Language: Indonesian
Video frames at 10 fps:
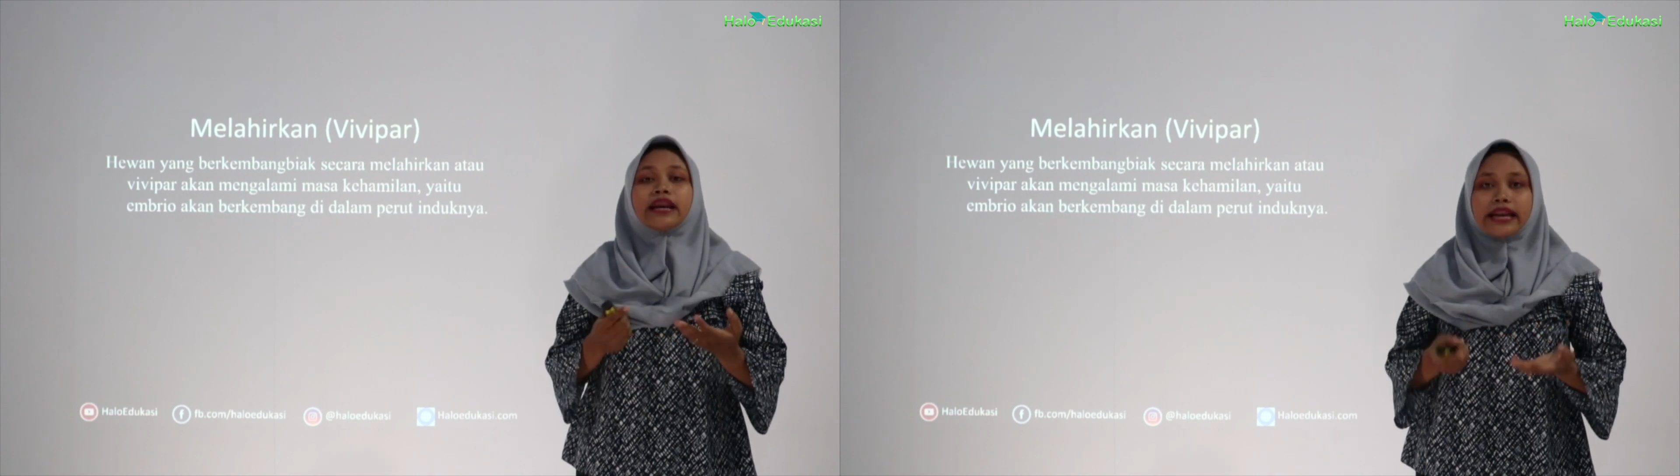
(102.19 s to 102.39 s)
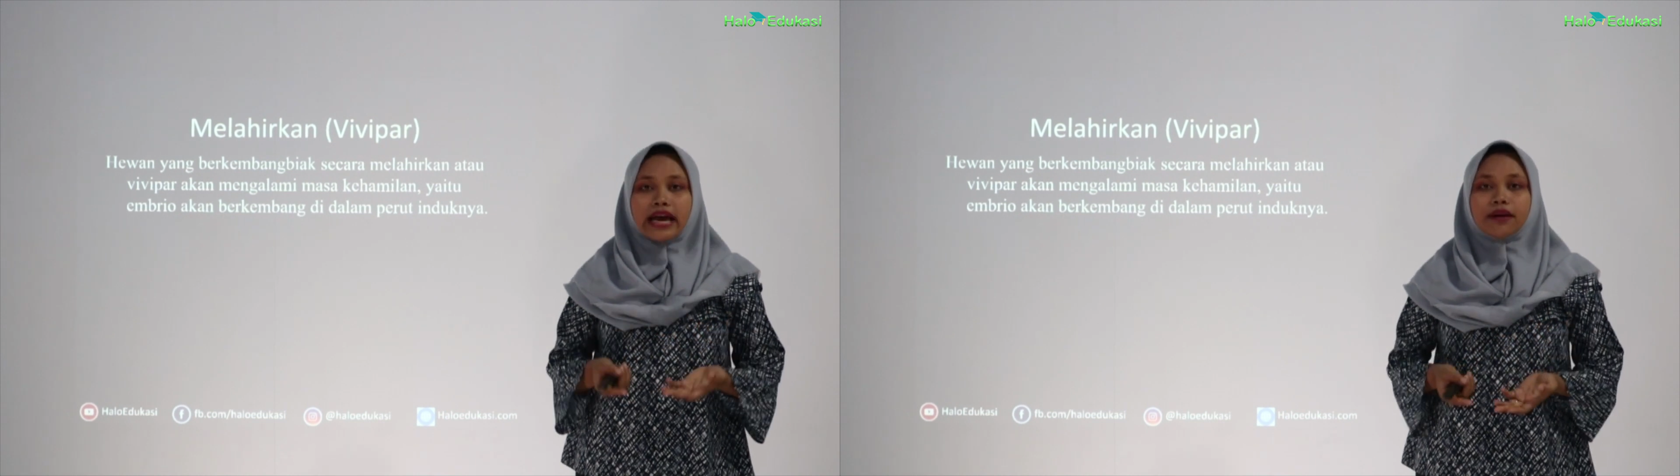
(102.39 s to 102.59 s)

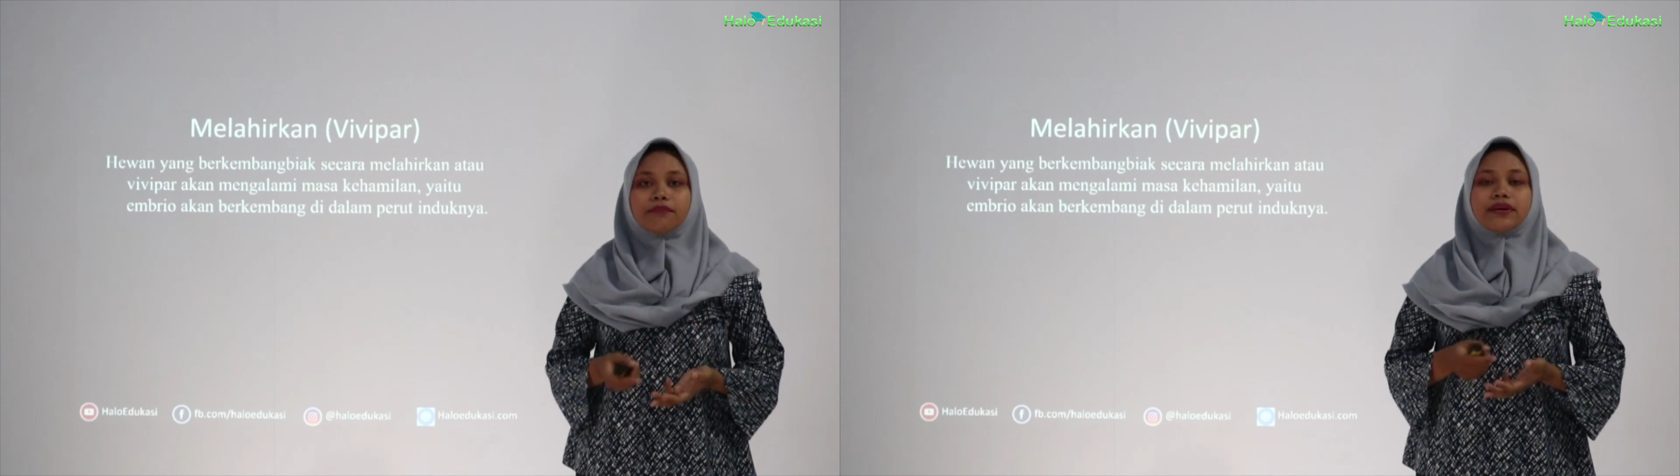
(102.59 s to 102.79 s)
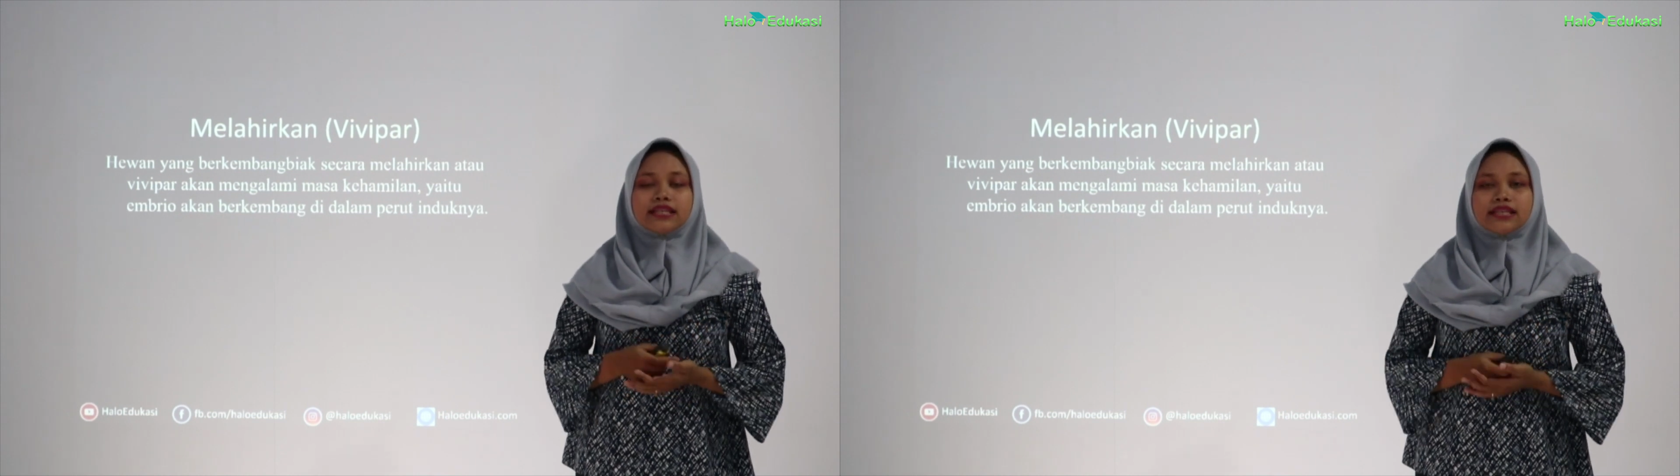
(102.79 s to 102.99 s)
dan
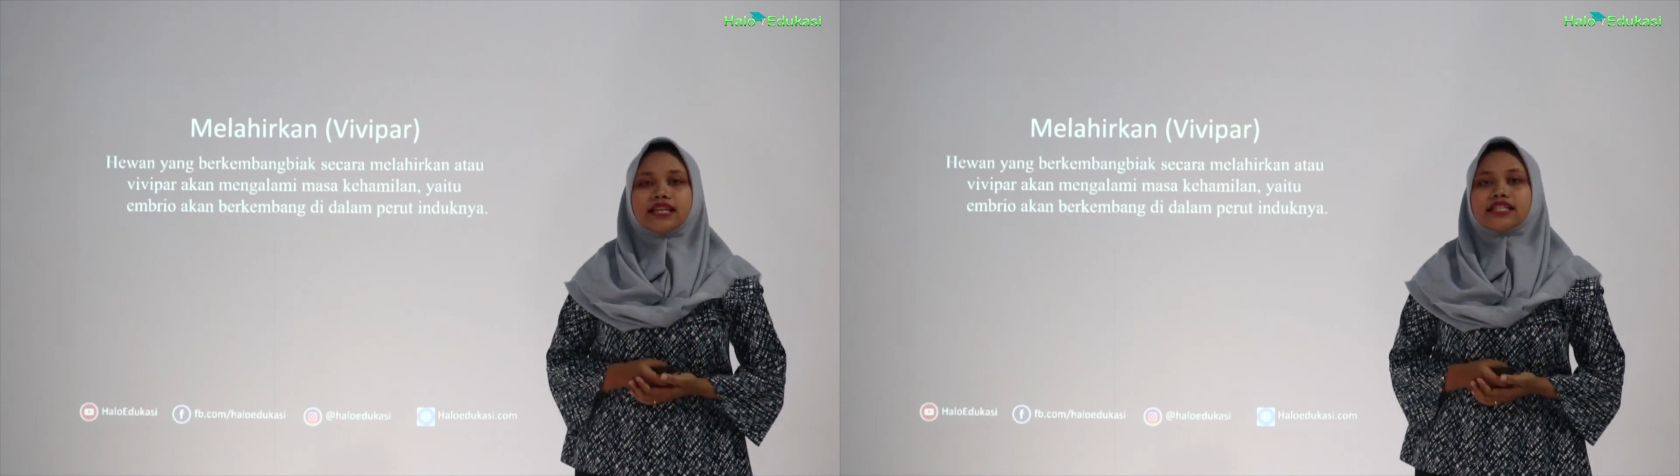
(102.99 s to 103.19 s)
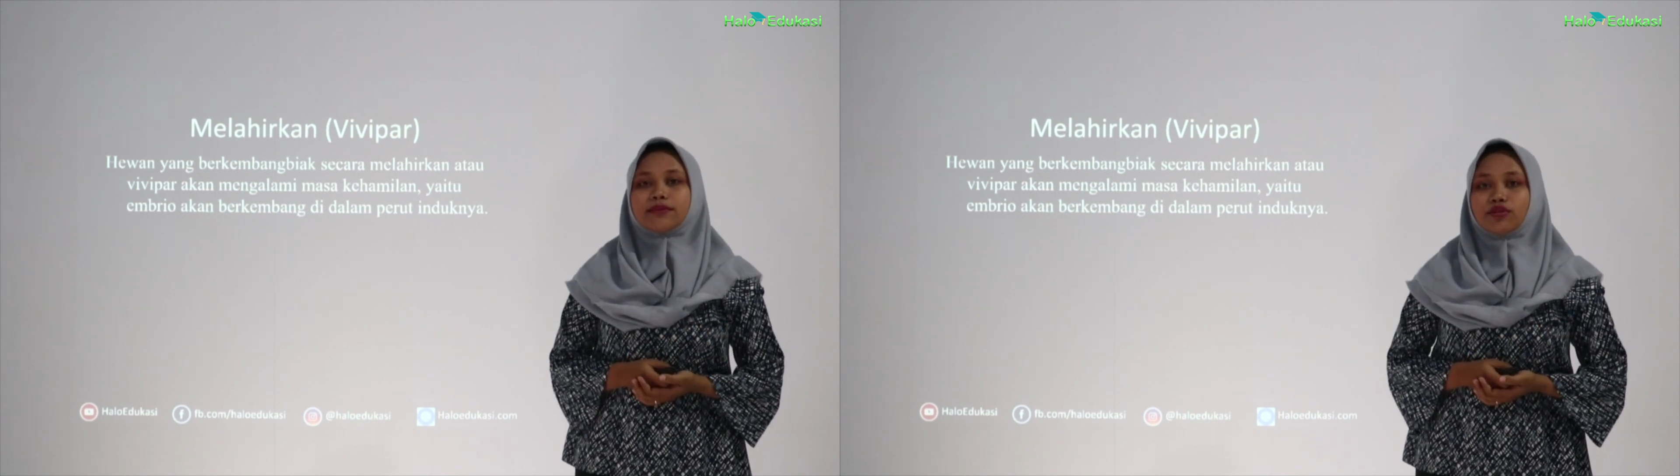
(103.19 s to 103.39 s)

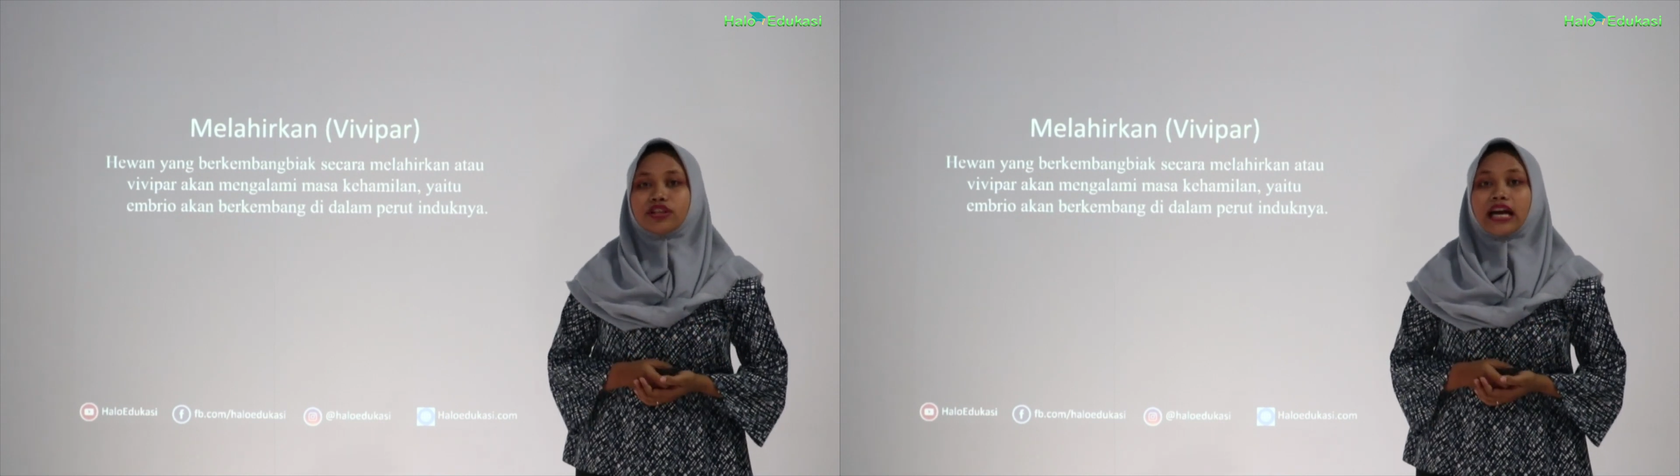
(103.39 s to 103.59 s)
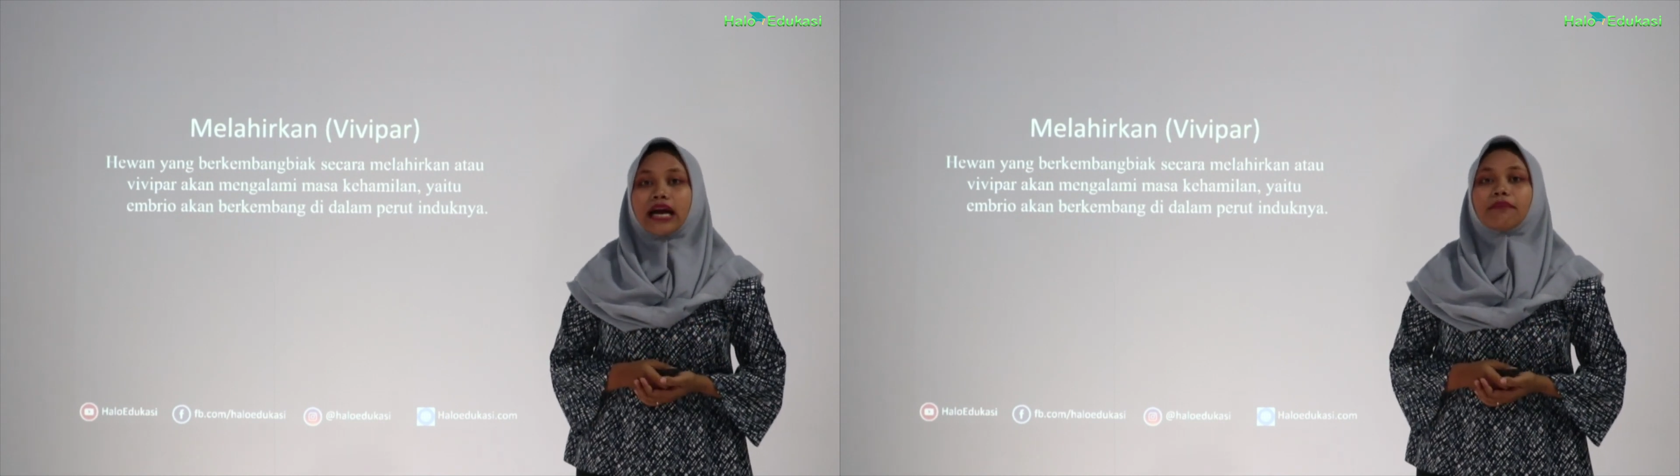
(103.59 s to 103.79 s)
biasa disebut
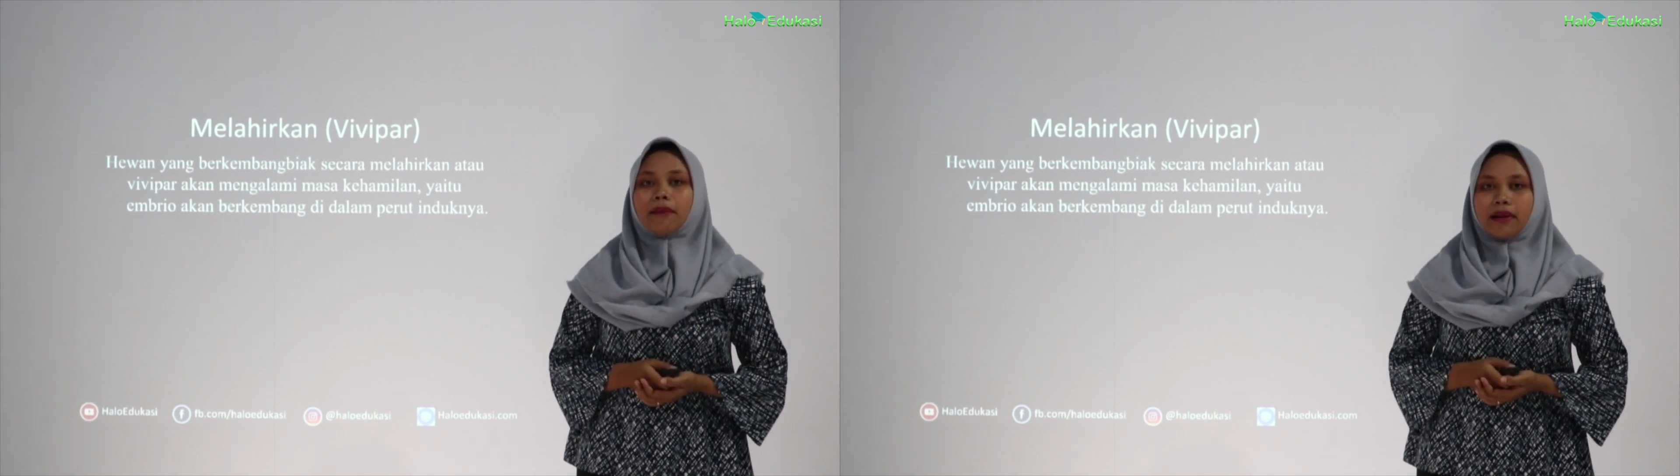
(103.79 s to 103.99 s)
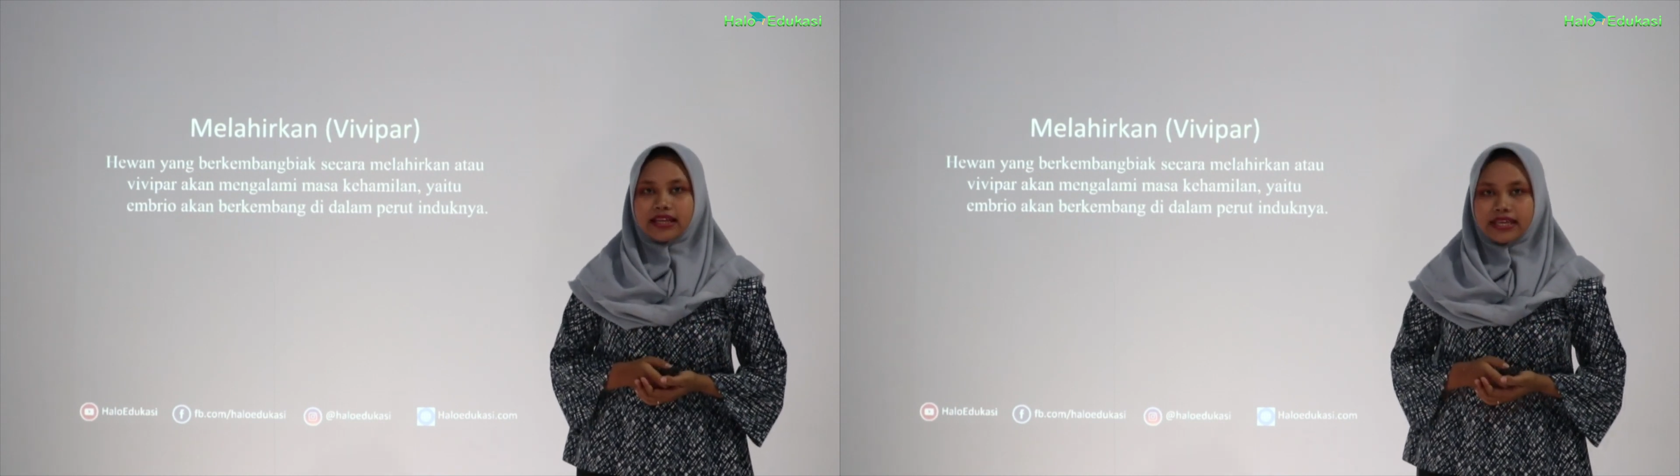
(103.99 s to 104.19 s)
dengan
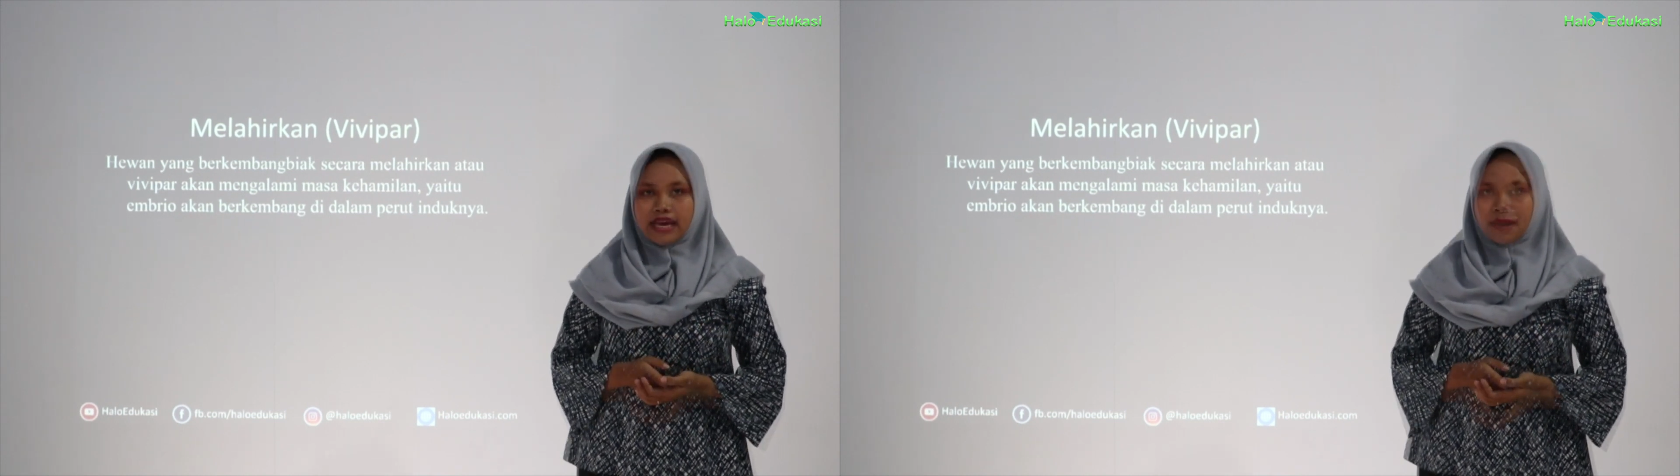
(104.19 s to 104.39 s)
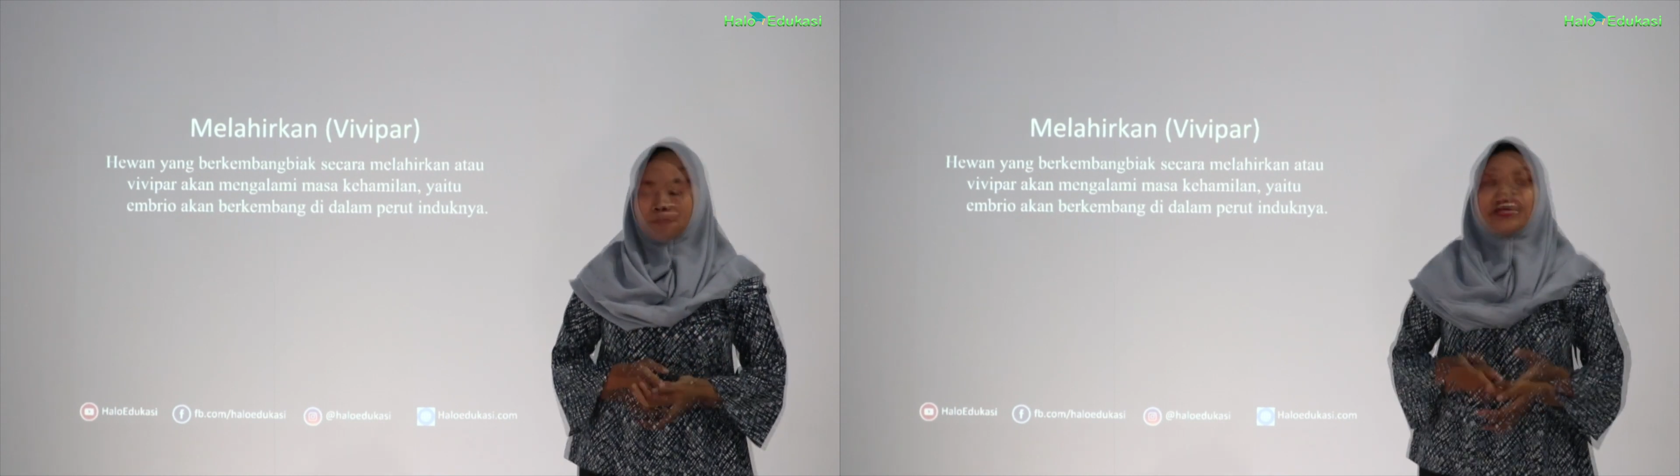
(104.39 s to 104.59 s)

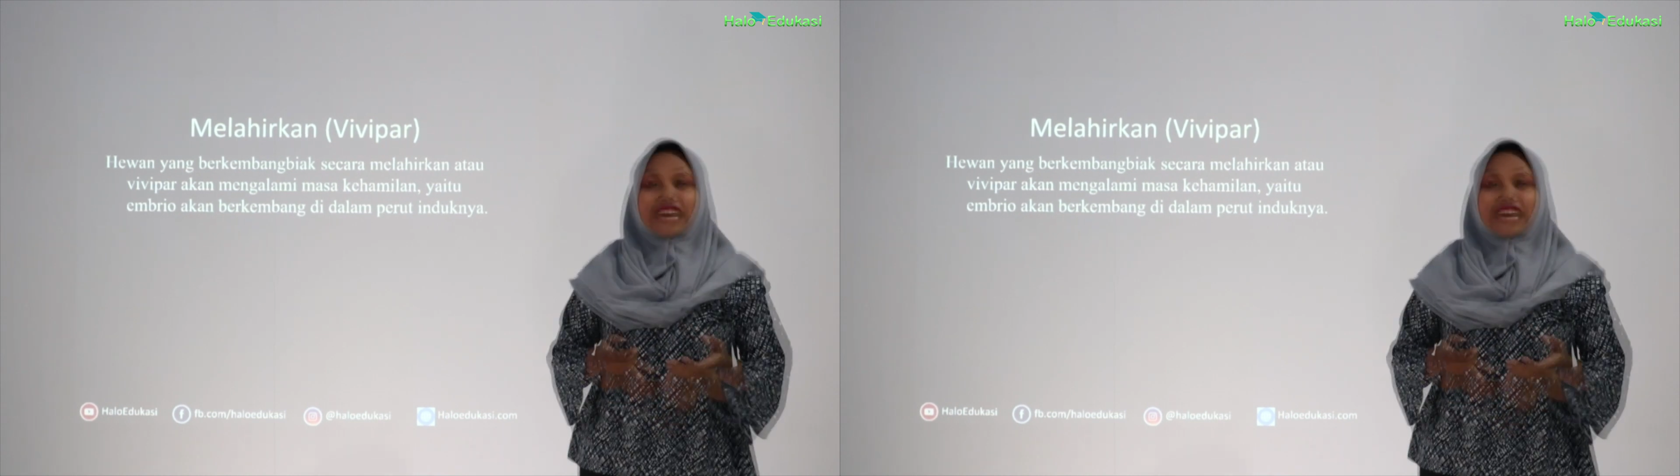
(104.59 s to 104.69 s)
mamalia.